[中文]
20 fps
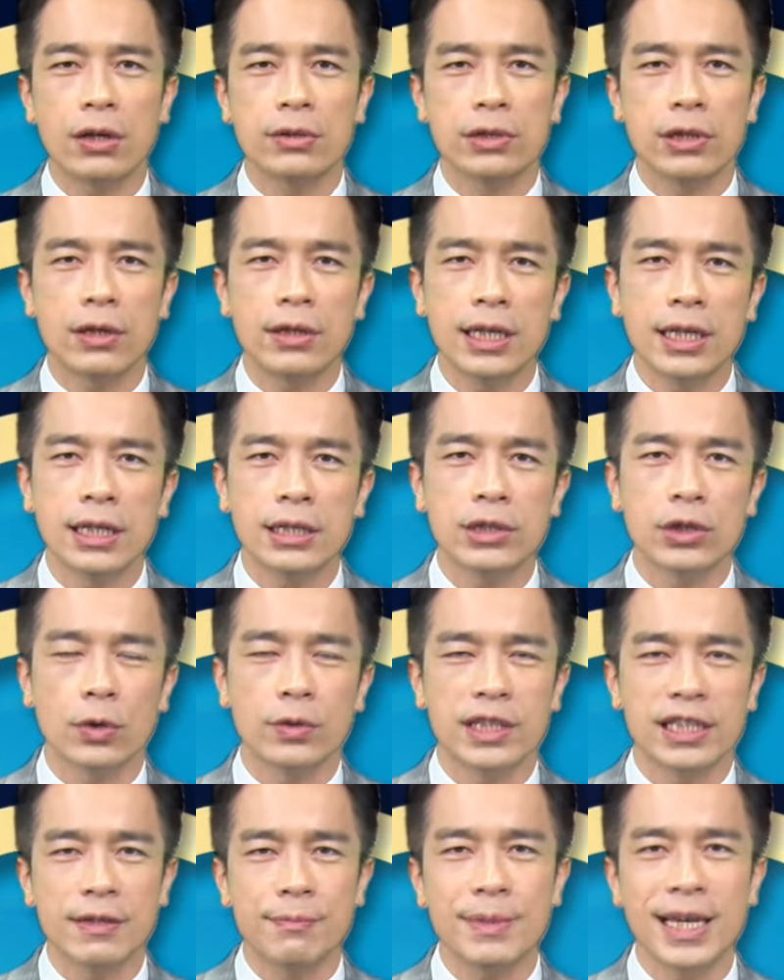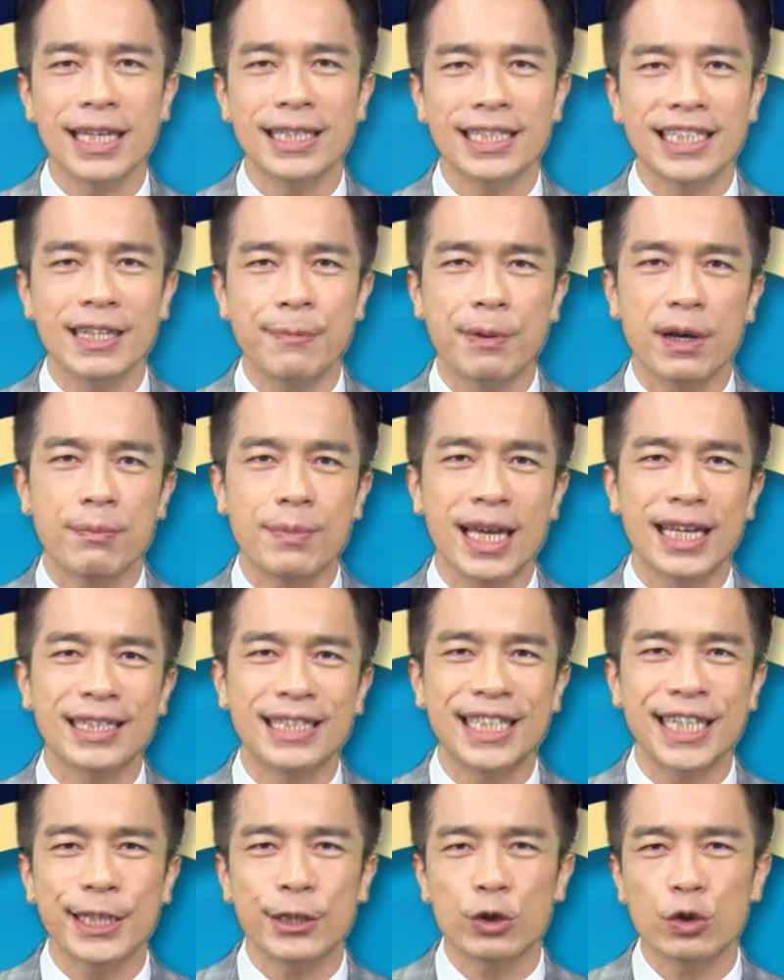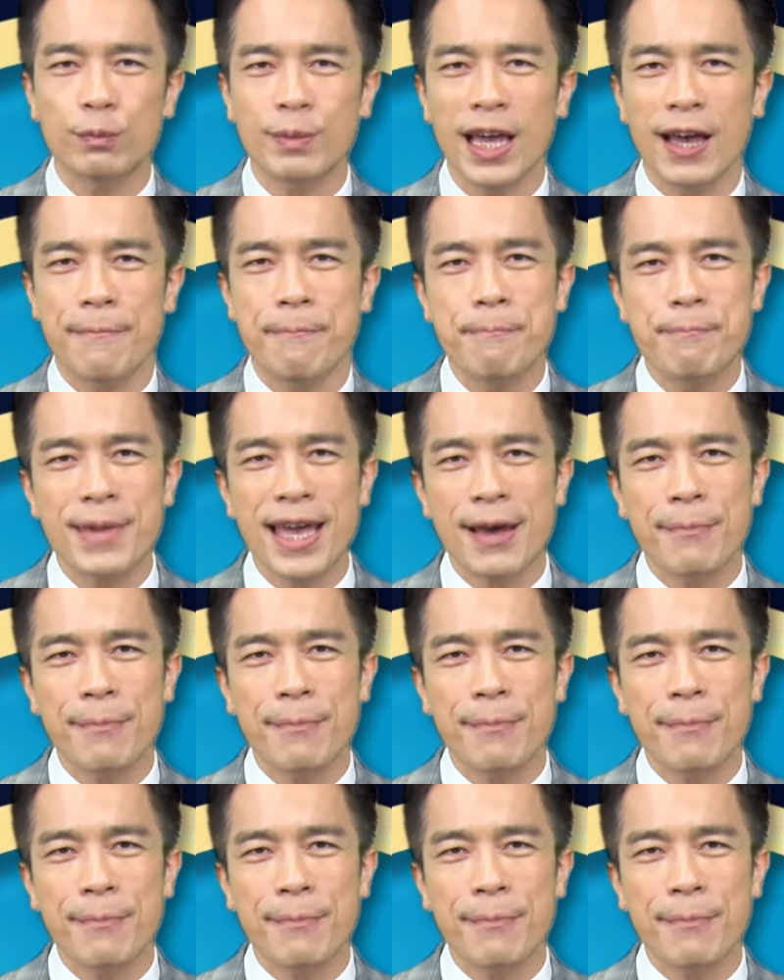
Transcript: 用融合总经面、基本面、技术面，